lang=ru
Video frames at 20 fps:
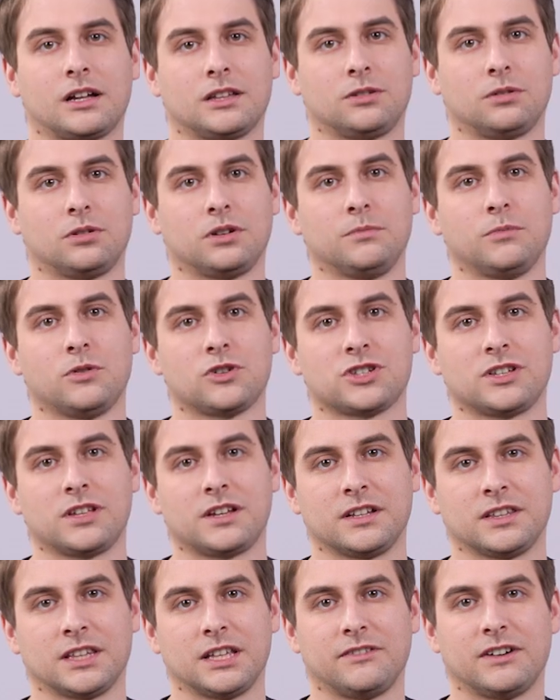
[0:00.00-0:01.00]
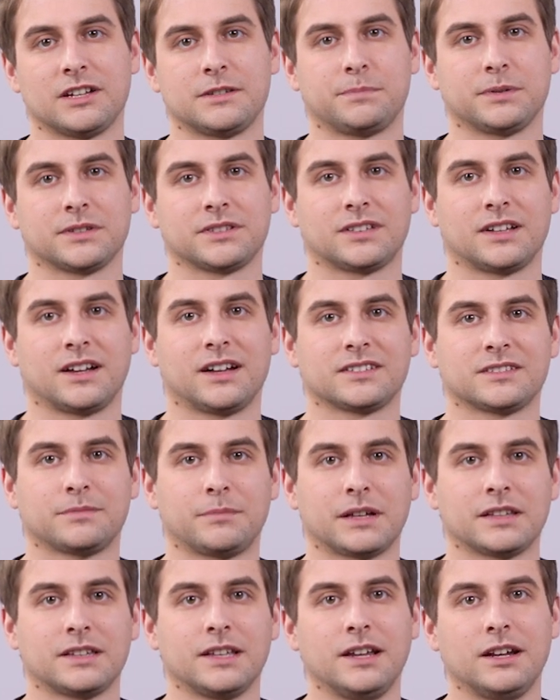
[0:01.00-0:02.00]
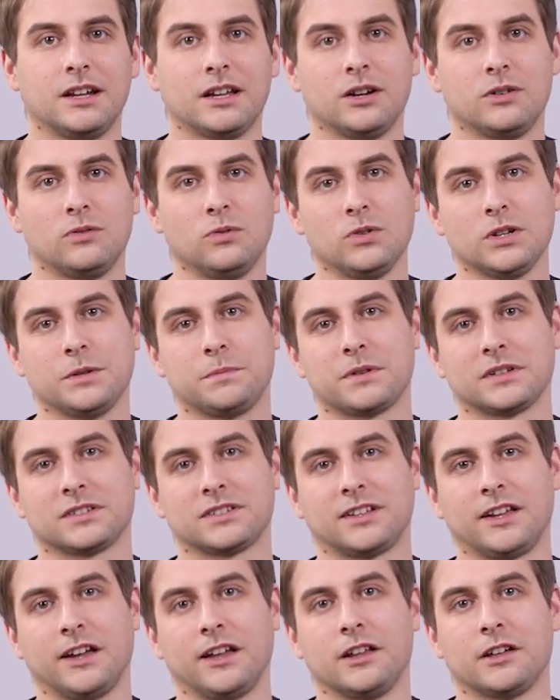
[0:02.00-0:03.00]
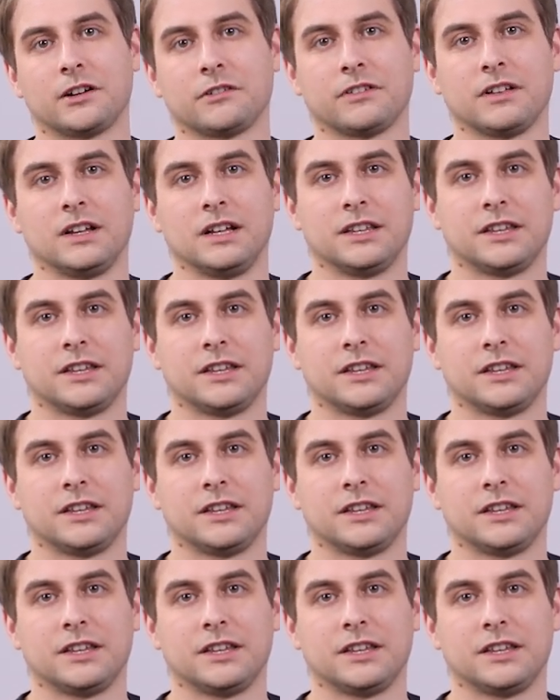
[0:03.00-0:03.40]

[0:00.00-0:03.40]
который можно арендовать по SaaS-модели а у гиперскейлеров,